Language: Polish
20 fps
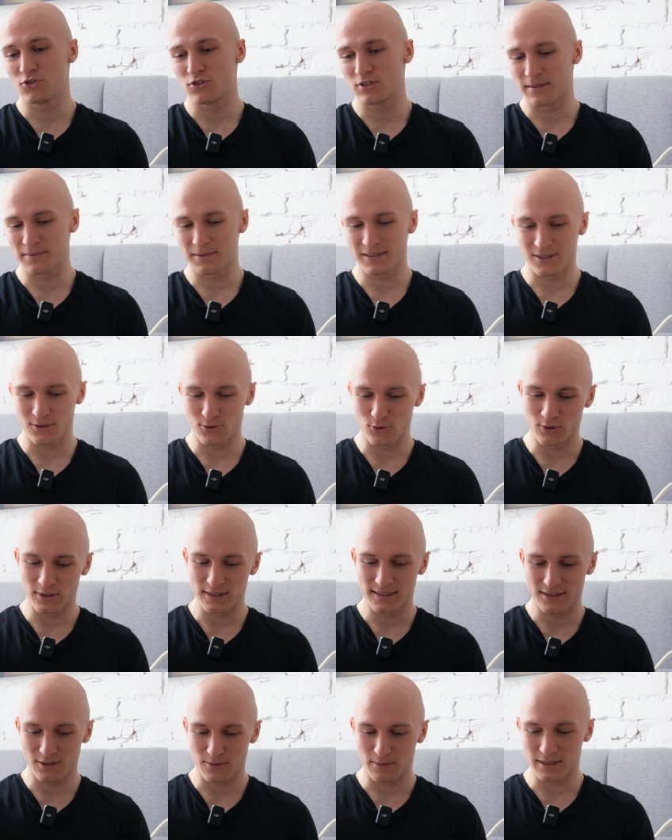czytam,
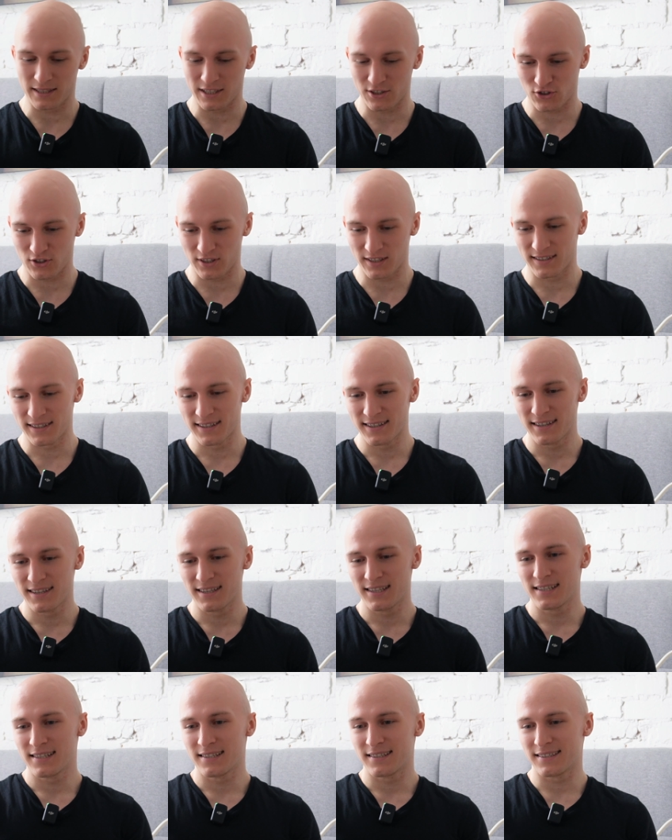skroluję te komentarze
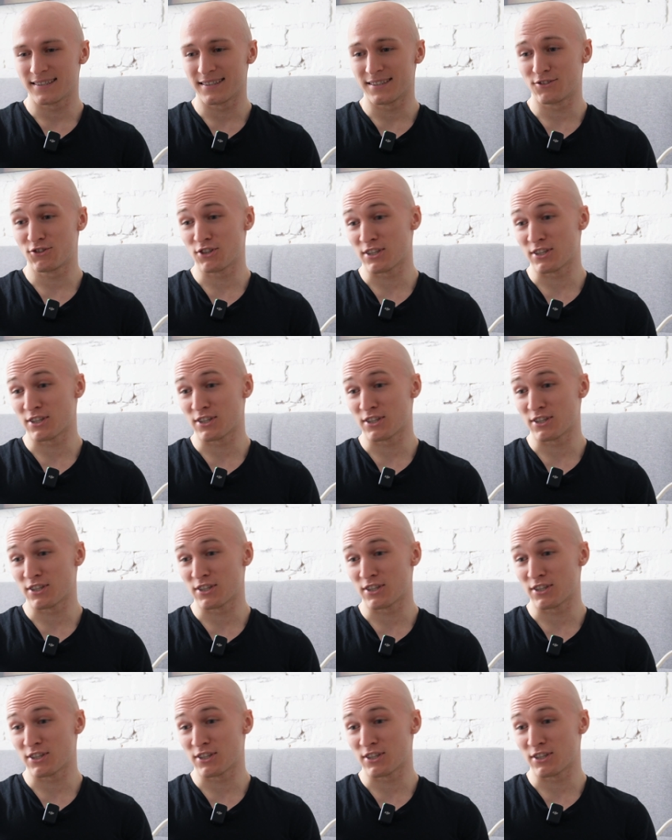E,